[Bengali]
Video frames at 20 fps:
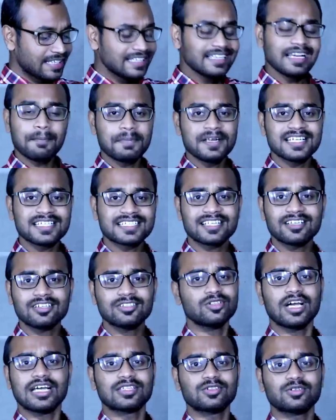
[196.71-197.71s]
এই হ্যাপিনেসটা
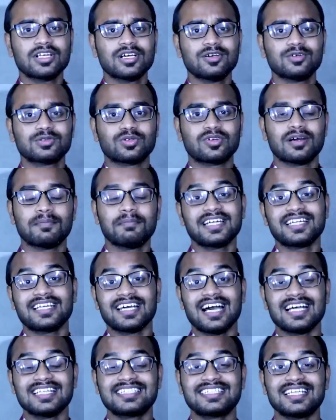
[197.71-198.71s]
হয়তো এতটা হতো না বাট
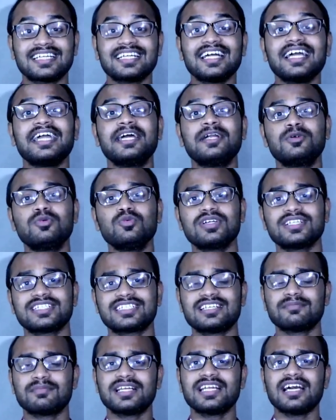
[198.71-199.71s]
আজকে একটা
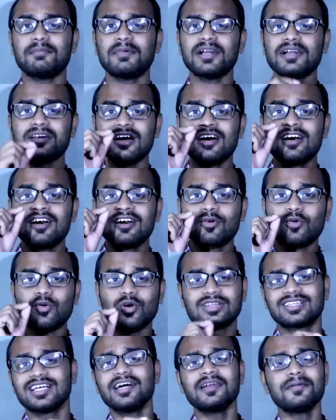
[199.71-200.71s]
এডুকেশন মানে আমার
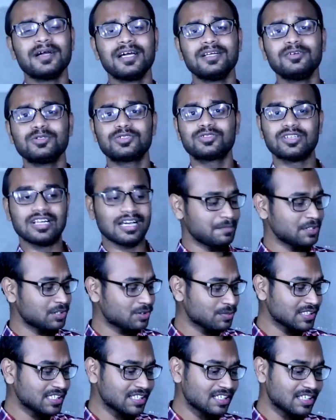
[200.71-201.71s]
কথার ভ্যালুর জন্য আমি
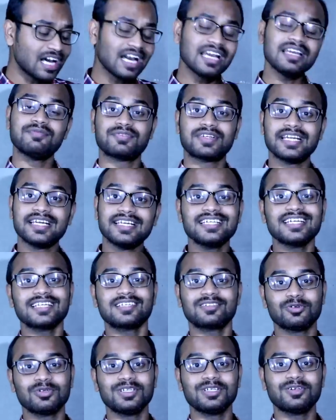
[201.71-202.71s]
তোমাদের লাইফ
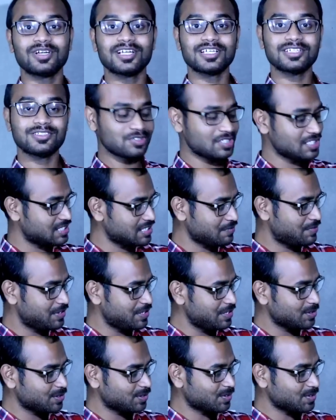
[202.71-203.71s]
কেরিয়ার তৈরি করার জন্য যে
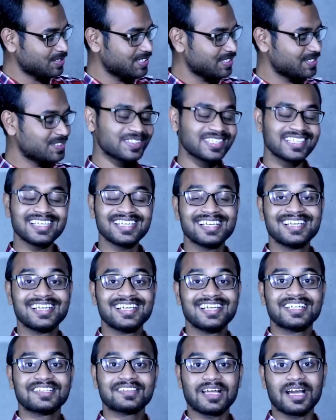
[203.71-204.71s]
ভিডিও তৈরি করি
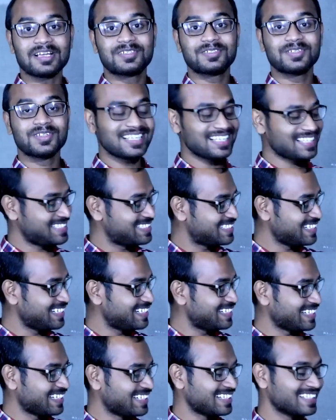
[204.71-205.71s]
তার জন্য আজকে
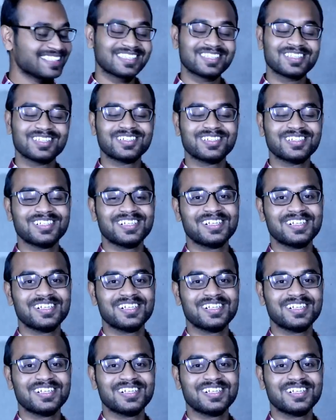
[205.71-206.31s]
এটা তো